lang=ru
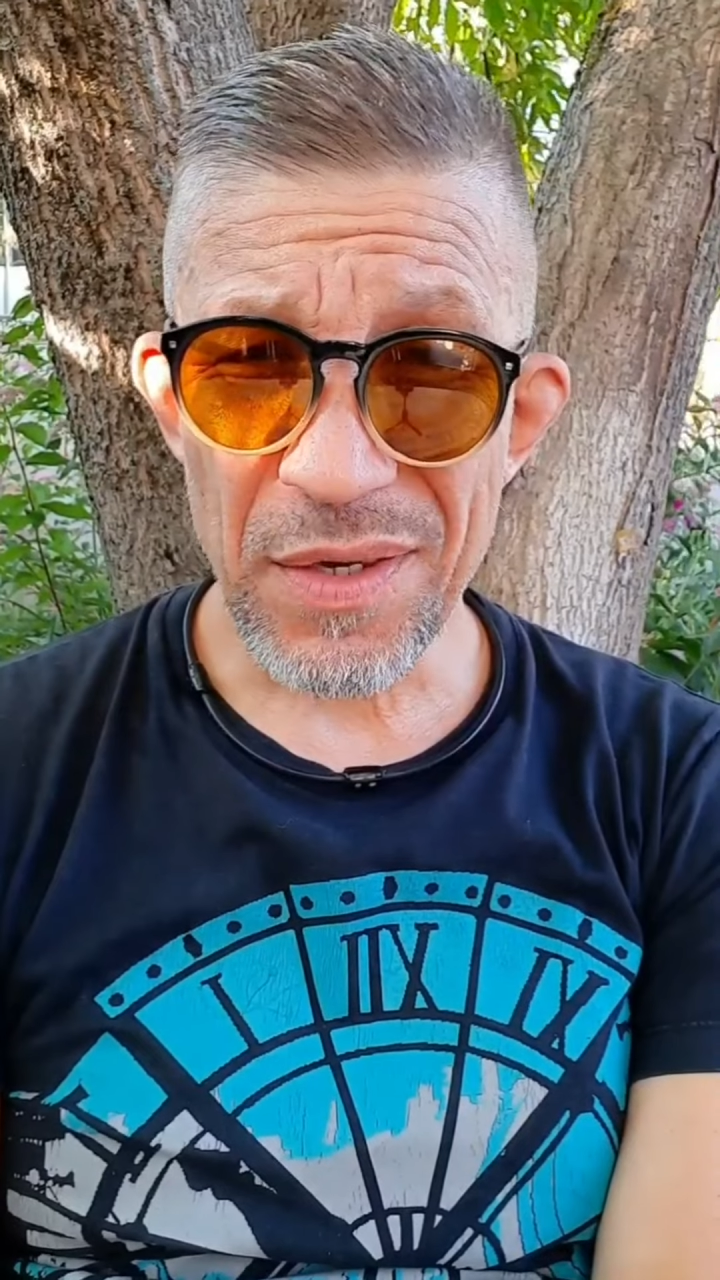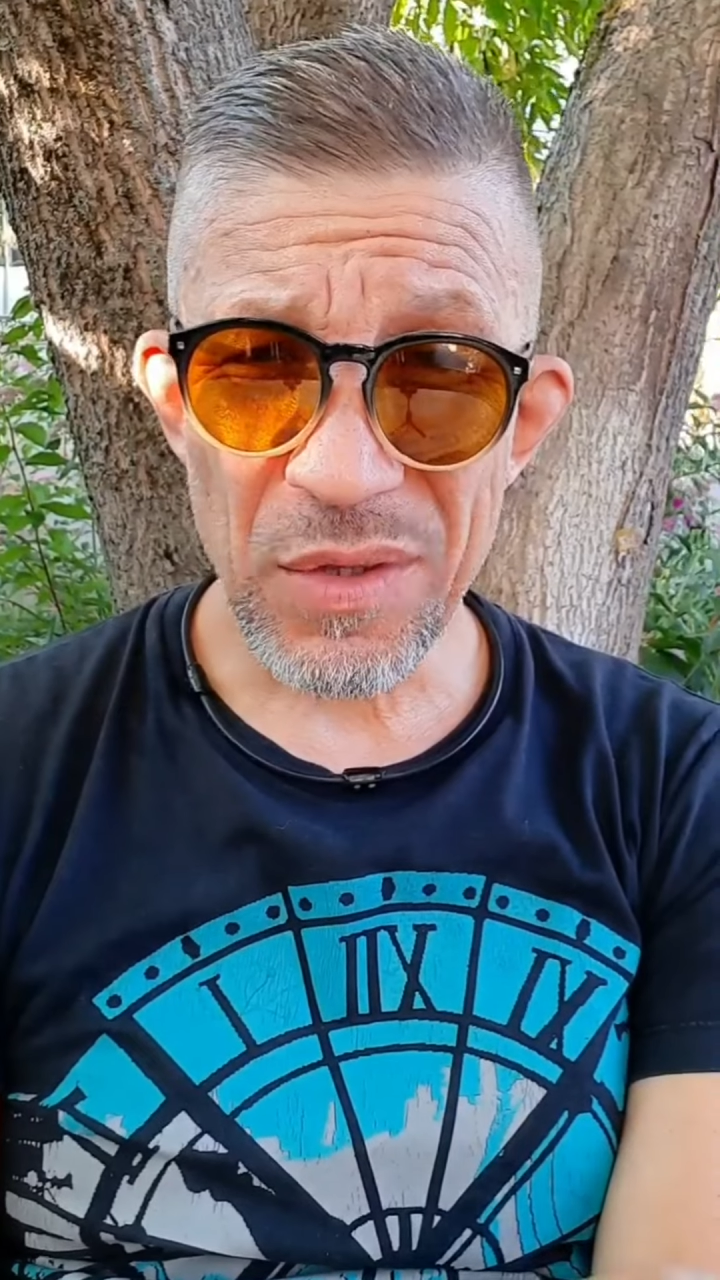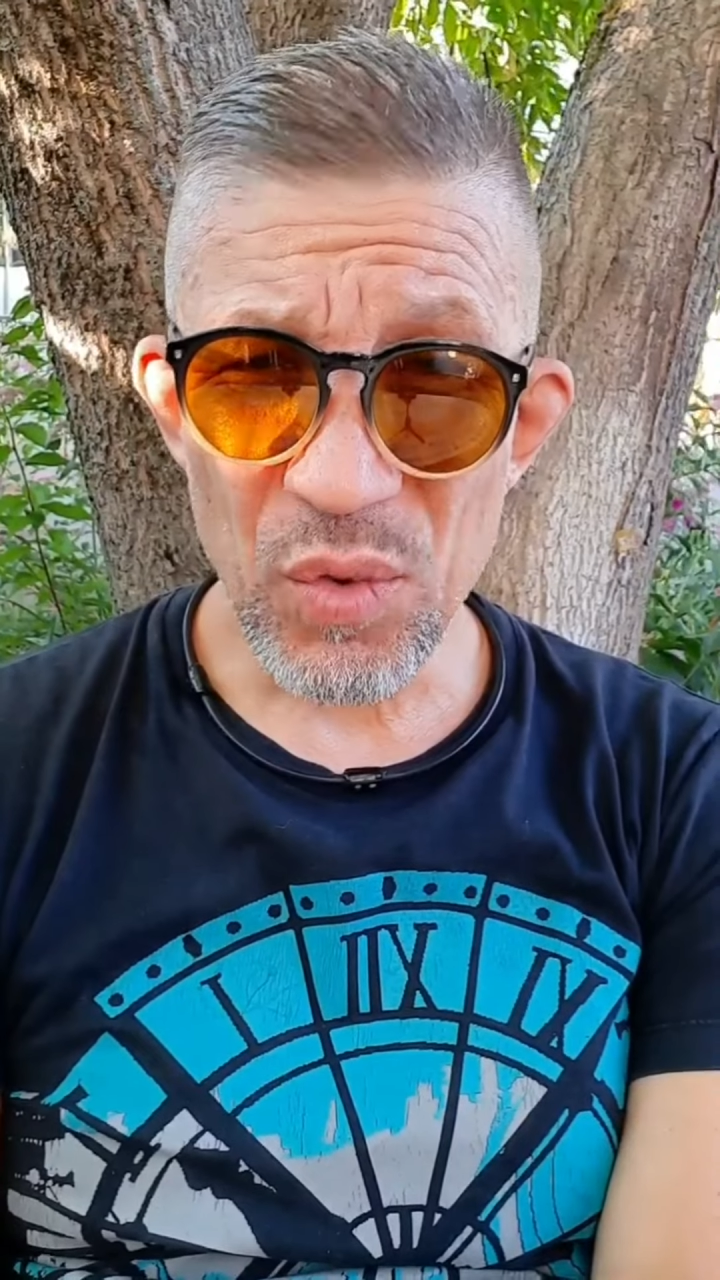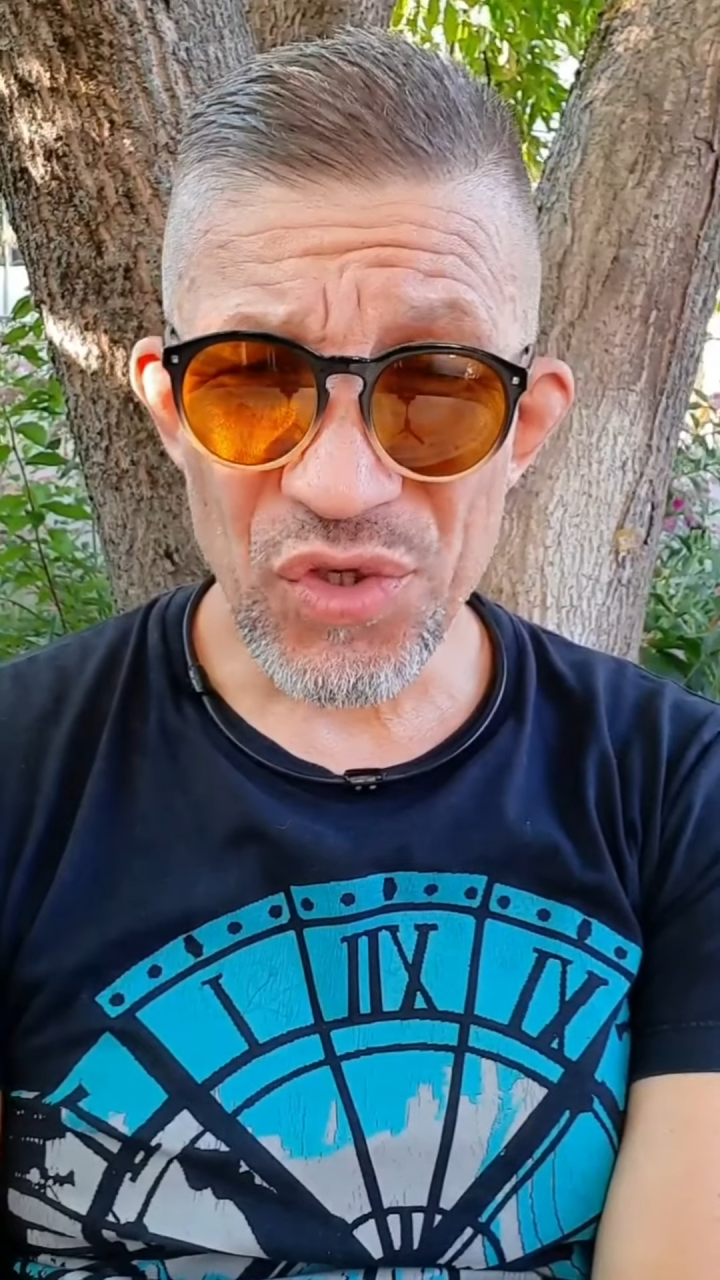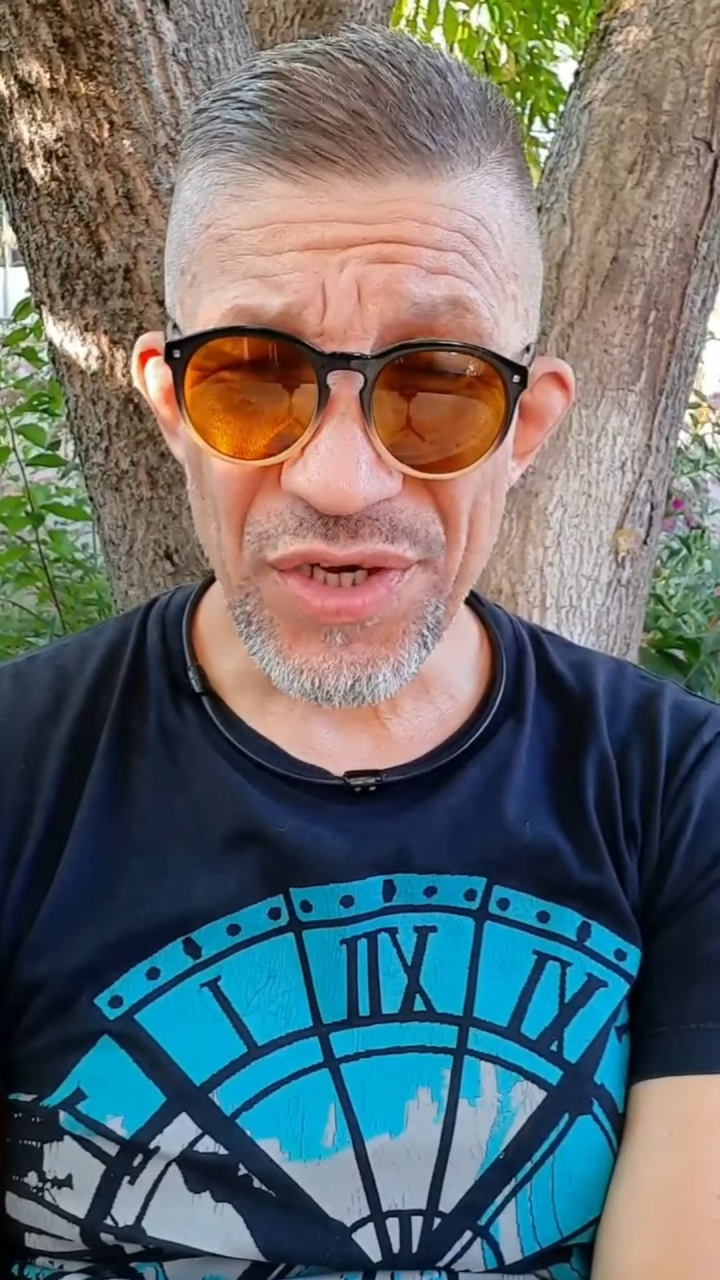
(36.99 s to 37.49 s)

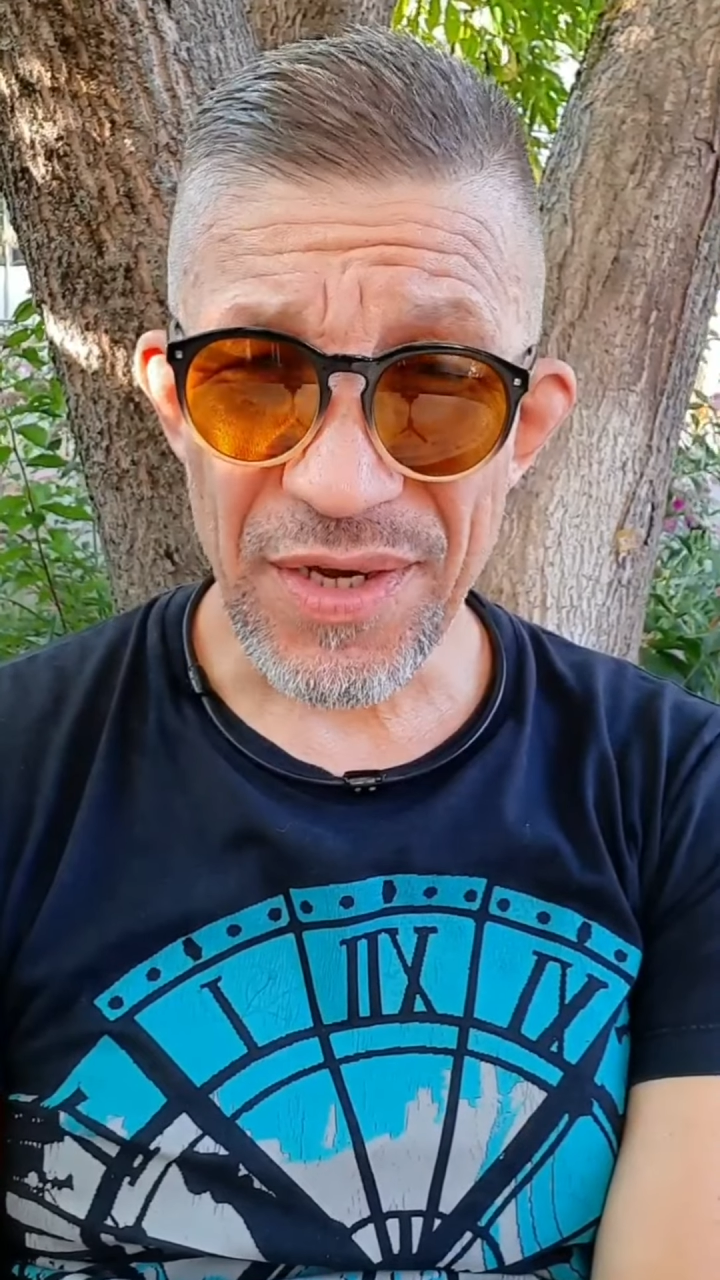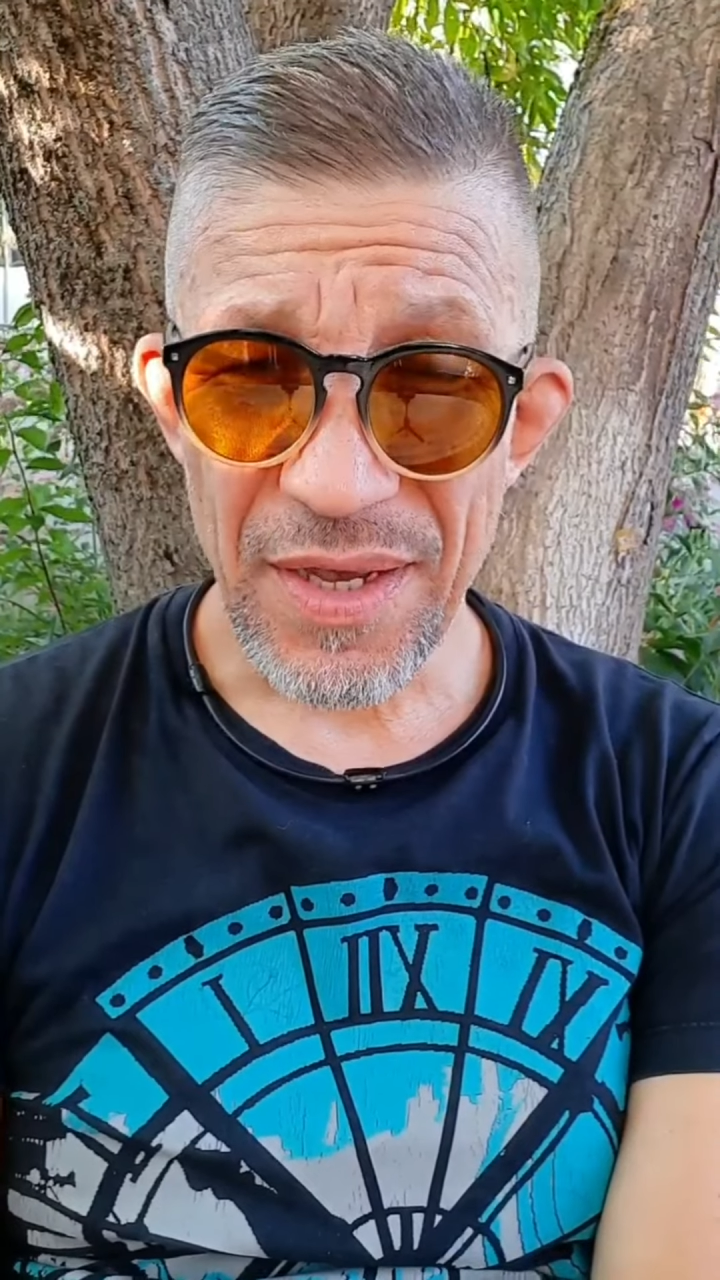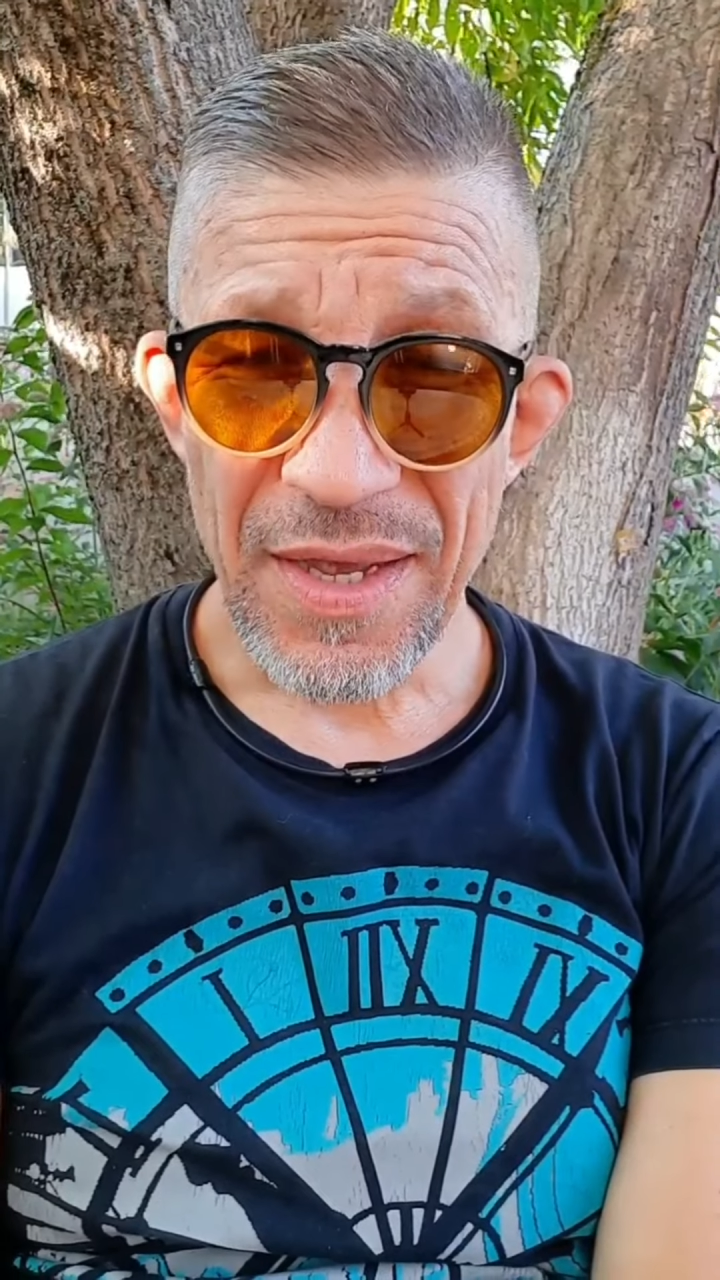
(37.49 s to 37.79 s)
случаях,